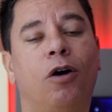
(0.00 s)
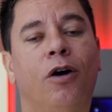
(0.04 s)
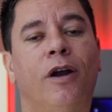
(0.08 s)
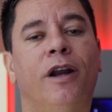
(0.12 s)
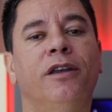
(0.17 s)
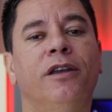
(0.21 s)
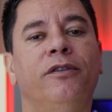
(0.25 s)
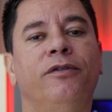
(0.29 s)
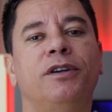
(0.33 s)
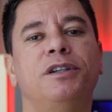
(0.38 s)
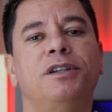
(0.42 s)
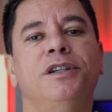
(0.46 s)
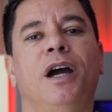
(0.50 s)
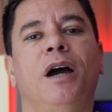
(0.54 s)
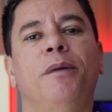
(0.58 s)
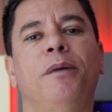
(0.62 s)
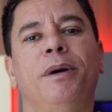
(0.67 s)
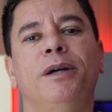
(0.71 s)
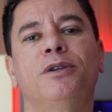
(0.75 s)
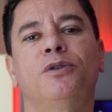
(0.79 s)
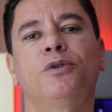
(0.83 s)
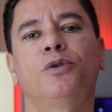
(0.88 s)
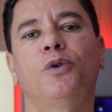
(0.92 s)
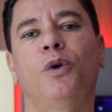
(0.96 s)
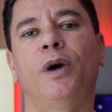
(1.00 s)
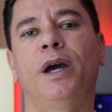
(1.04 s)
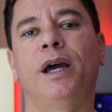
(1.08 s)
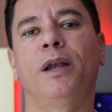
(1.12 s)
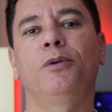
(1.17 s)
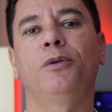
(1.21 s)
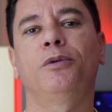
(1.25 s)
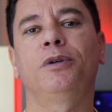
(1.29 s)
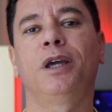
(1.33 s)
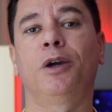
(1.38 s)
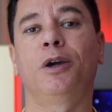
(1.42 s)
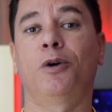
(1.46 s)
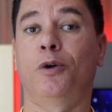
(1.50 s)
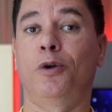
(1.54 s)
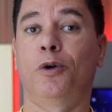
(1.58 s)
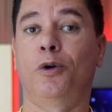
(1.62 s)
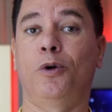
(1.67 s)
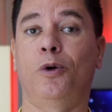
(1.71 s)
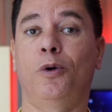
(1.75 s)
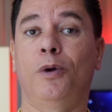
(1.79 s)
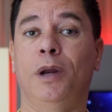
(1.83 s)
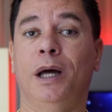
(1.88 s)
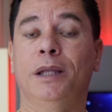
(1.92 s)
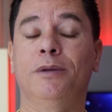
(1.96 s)
Hora de fechar mais um duelo que
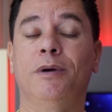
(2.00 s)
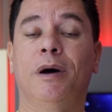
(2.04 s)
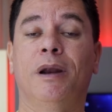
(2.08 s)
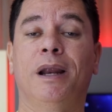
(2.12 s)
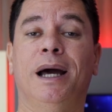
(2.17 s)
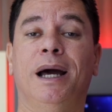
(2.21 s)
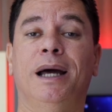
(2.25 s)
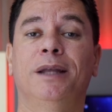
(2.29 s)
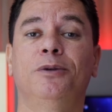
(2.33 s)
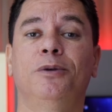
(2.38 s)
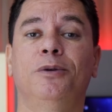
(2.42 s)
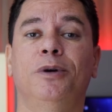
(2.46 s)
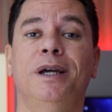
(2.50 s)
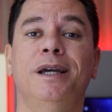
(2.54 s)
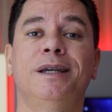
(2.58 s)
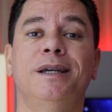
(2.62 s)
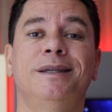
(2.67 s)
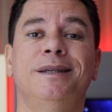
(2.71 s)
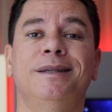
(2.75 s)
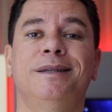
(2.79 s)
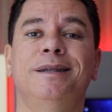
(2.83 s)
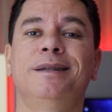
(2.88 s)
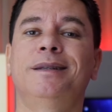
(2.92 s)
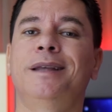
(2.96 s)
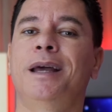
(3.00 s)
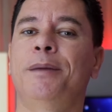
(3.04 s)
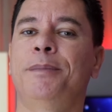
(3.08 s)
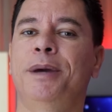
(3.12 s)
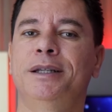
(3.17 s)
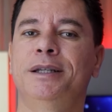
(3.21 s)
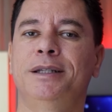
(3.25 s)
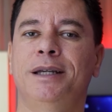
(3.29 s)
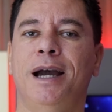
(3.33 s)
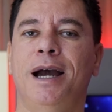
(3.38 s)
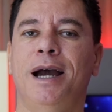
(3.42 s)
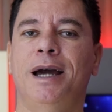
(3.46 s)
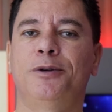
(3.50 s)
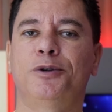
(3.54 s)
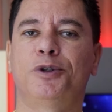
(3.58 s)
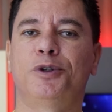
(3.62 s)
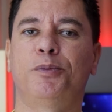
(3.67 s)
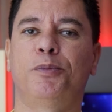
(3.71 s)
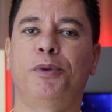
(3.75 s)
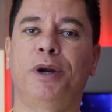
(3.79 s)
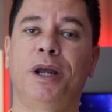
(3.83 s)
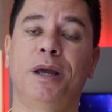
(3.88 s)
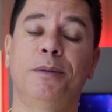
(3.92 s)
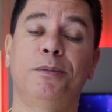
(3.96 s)
colocou lado a lado esses intermediários
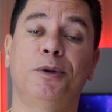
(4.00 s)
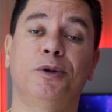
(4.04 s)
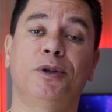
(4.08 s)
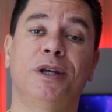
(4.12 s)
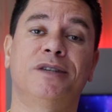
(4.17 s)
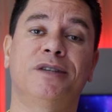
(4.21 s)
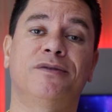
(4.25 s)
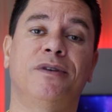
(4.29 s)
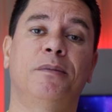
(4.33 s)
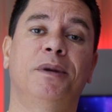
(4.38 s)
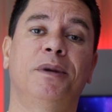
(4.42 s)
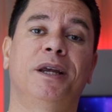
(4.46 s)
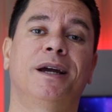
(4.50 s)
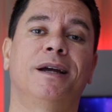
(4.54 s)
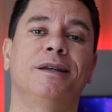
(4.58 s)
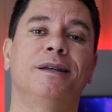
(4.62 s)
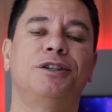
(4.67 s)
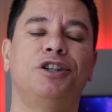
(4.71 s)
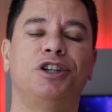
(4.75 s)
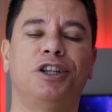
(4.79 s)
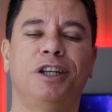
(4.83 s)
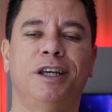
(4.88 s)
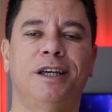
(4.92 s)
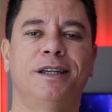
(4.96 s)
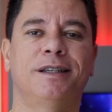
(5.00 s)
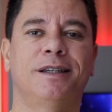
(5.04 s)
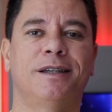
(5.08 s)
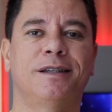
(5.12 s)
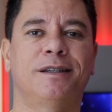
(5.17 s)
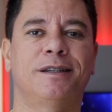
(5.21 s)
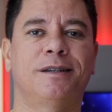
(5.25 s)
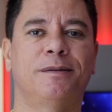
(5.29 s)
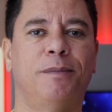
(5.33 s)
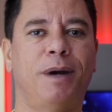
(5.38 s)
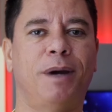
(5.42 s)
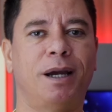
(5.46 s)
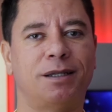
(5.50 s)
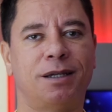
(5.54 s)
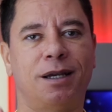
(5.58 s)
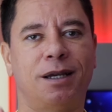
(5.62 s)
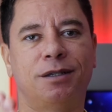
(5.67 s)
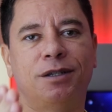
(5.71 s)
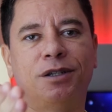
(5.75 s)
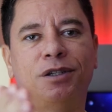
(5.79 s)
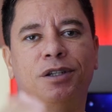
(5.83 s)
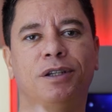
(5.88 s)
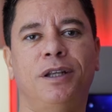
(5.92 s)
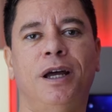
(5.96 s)
premium das fabricantes chinesas. Mas
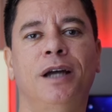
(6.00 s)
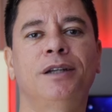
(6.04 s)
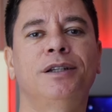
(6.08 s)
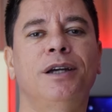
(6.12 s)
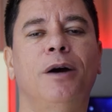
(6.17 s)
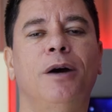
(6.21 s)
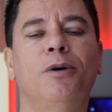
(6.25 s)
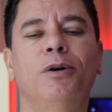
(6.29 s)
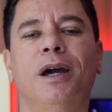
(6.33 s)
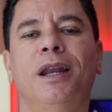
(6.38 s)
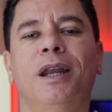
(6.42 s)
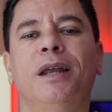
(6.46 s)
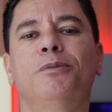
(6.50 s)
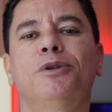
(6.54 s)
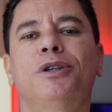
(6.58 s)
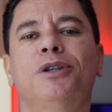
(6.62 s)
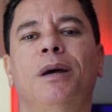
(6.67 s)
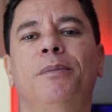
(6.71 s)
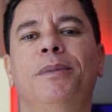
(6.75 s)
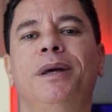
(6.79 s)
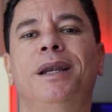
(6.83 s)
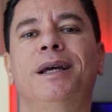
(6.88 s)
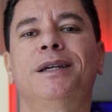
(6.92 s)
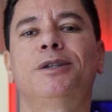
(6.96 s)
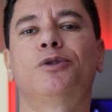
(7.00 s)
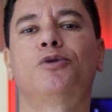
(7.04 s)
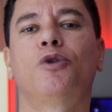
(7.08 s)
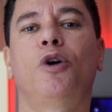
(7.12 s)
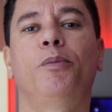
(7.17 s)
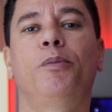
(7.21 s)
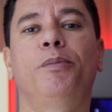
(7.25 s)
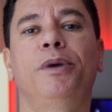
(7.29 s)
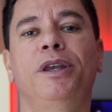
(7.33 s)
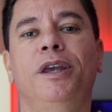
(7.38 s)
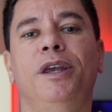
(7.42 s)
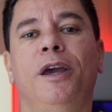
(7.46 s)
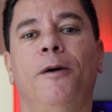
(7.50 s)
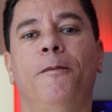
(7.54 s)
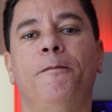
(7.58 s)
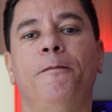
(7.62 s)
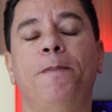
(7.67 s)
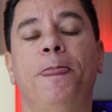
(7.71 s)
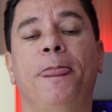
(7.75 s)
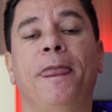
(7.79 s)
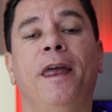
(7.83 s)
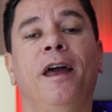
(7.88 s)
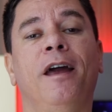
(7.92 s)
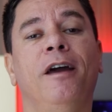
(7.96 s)
antes de dar tchau, queremos saber a sua opinião.
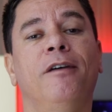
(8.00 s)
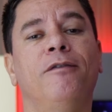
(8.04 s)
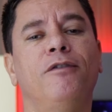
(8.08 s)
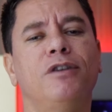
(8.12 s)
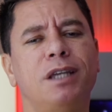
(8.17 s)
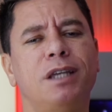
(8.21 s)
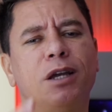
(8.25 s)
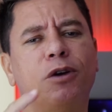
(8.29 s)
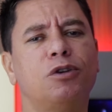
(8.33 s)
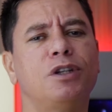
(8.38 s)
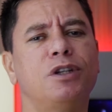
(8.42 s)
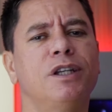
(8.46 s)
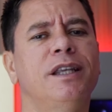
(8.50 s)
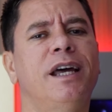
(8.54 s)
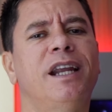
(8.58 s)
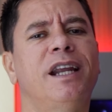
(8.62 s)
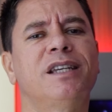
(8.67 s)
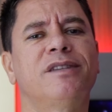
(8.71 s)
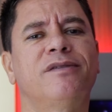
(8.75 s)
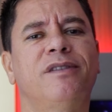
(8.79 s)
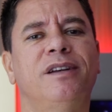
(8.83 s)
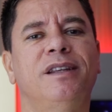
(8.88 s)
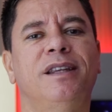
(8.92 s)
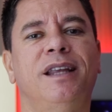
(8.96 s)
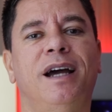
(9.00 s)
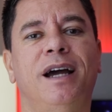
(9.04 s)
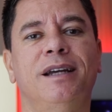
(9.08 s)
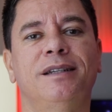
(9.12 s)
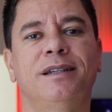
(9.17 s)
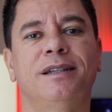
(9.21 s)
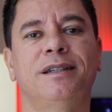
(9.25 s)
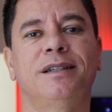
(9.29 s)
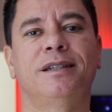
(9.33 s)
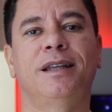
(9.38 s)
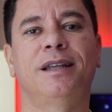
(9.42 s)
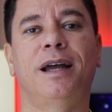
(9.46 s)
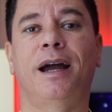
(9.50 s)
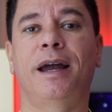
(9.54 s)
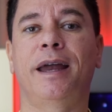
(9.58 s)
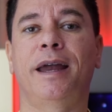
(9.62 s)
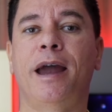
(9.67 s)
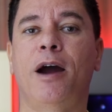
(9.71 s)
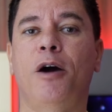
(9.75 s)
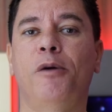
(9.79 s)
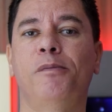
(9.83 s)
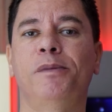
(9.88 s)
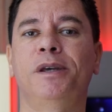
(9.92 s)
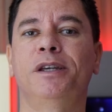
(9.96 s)
Você considera as vantagens da
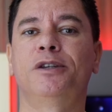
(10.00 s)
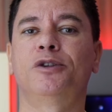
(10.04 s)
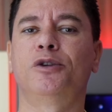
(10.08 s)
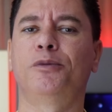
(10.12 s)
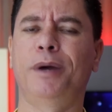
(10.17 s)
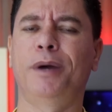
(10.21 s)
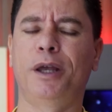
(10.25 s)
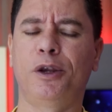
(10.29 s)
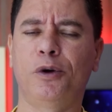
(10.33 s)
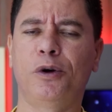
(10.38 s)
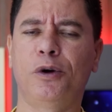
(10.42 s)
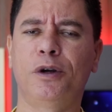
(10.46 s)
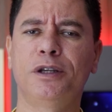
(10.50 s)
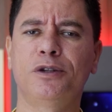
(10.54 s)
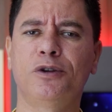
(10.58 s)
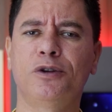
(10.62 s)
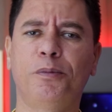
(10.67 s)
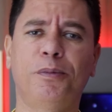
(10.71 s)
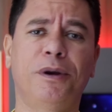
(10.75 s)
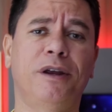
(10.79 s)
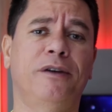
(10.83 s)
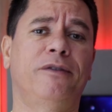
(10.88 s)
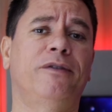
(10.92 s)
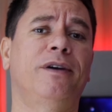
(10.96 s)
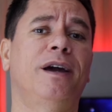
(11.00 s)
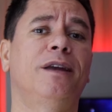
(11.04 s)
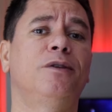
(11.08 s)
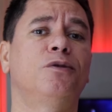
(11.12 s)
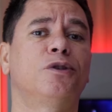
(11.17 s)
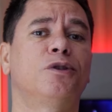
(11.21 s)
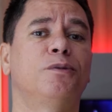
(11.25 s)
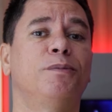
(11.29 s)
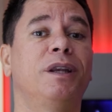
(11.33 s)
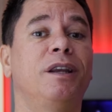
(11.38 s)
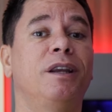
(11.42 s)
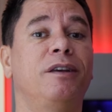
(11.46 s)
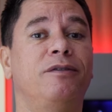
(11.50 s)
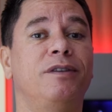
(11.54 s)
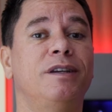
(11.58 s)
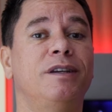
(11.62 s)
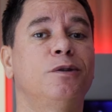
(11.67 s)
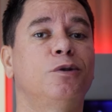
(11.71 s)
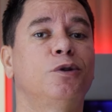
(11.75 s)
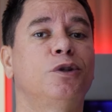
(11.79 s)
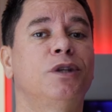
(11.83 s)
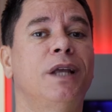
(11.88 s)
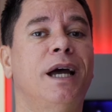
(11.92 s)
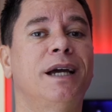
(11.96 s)
Realme superiores ou prefere os
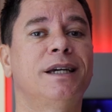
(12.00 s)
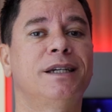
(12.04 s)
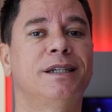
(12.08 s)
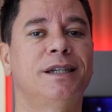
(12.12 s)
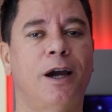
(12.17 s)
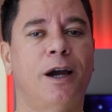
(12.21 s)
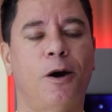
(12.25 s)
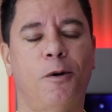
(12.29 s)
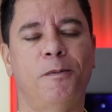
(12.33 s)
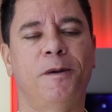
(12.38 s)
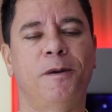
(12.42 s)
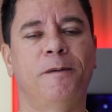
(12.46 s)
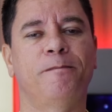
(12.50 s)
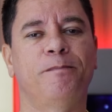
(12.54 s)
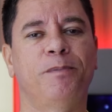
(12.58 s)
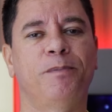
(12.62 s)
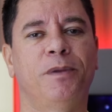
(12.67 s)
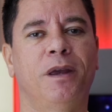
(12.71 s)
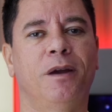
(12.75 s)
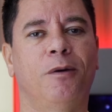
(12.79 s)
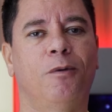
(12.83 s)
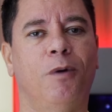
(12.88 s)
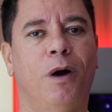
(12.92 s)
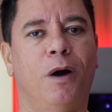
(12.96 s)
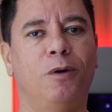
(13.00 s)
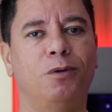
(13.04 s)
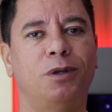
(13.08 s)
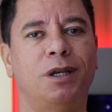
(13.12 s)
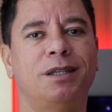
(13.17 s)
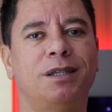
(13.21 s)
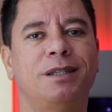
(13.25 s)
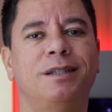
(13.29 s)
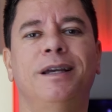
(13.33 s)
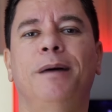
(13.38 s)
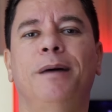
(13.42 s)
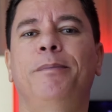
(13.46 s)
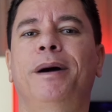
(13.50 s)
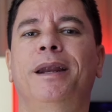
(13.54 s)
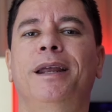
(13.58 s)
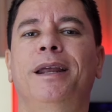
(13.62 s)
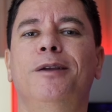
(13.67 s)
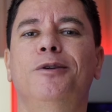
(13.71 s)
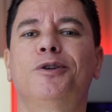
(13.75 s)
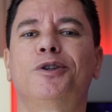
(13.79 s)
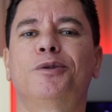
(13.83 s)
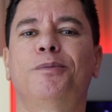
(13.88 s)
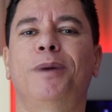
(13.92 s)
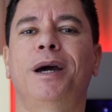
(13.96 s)
benefícios da Xiaomi? Qual desses
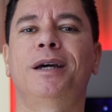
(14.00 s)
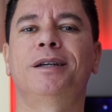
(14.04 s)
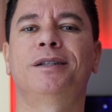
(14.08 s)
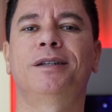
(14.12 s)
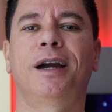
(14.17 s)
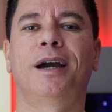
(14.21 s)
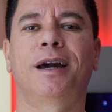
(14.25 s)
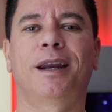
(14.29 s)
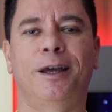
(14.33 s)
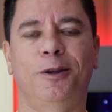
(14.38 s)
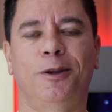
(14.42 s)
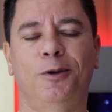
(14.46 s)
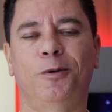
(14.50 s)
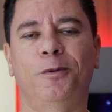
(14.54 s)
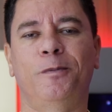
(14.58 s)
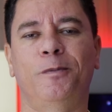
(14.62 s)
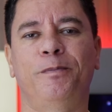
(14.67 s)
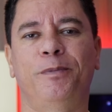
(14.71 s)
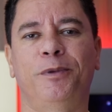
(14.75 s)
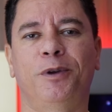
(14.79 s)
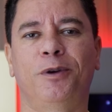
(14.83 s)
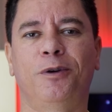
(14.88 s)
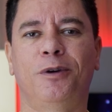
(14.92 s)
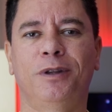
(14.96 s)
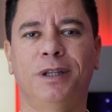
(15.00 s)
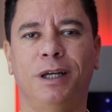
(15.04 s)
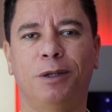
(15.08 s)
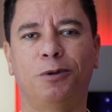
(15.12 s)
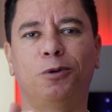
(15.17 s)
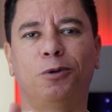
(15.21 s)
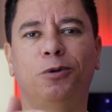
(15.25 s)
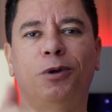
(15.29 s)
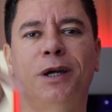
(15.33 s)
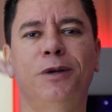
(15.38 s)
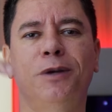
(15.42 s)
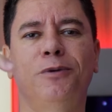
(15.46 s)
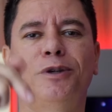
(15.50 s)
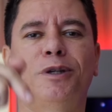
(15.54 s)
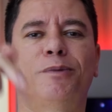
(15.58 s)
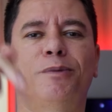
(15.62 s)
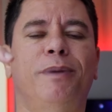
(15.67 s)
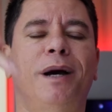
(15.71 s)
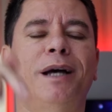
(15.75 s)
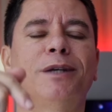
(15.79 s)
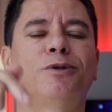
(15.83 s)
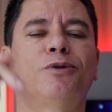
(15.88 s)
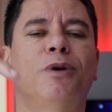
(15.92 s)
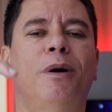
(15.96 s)
aparelhos mais te agradou? Conta tudo aí no
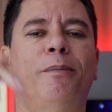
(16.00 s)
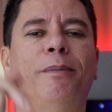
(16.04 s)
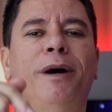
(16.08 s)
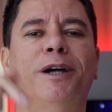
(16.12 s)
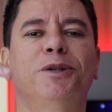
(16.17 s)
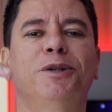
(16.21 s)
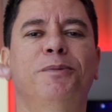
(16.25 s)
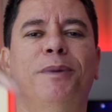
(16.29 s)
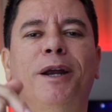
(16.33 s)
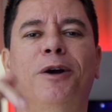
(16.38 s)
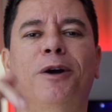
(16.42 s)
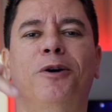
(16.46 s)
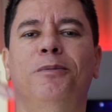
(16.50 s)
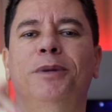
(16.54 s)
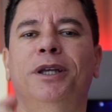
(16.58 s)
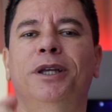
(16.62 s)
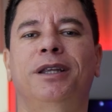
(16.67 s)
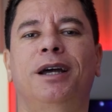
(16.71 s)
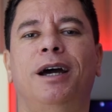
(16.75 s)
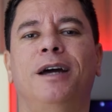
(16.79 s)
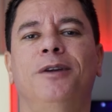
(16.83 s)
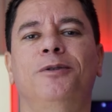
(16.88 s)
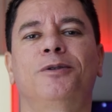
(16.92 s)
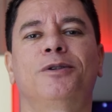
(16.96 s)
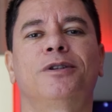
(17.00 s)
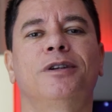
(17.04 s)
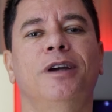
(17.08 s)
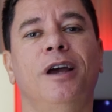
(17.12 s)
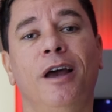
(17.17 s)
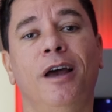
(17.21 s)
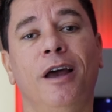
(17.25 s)
espaço abaixo para comentários.